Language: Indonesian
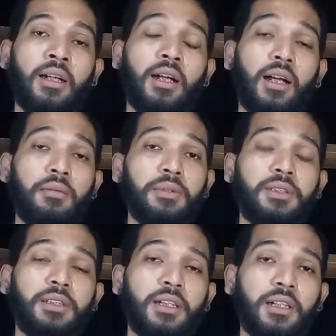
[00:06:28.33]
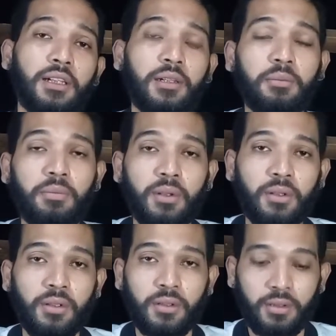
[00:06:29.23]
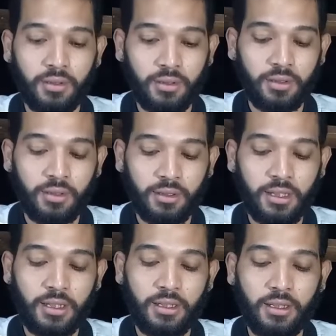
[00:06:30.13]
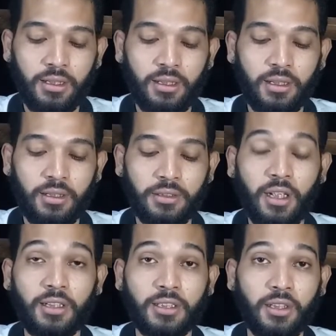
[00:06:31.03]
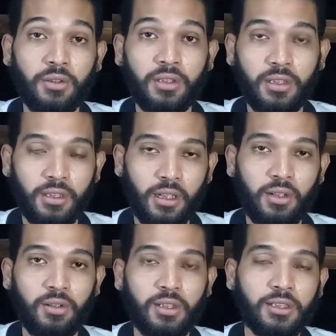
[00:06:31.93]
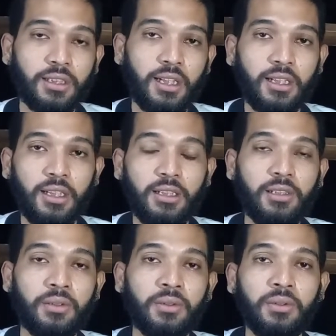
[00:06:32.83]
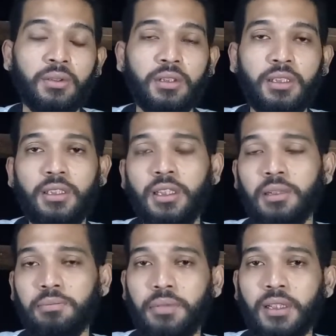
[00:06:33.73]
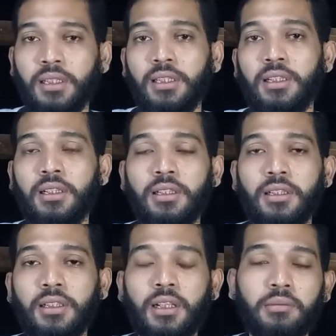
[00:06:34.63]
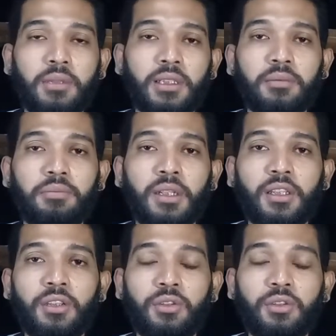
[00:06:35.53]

abis dia ngeblok tadi Charlestown di Caroline Selatan itu dia pergi ke nama tempatnya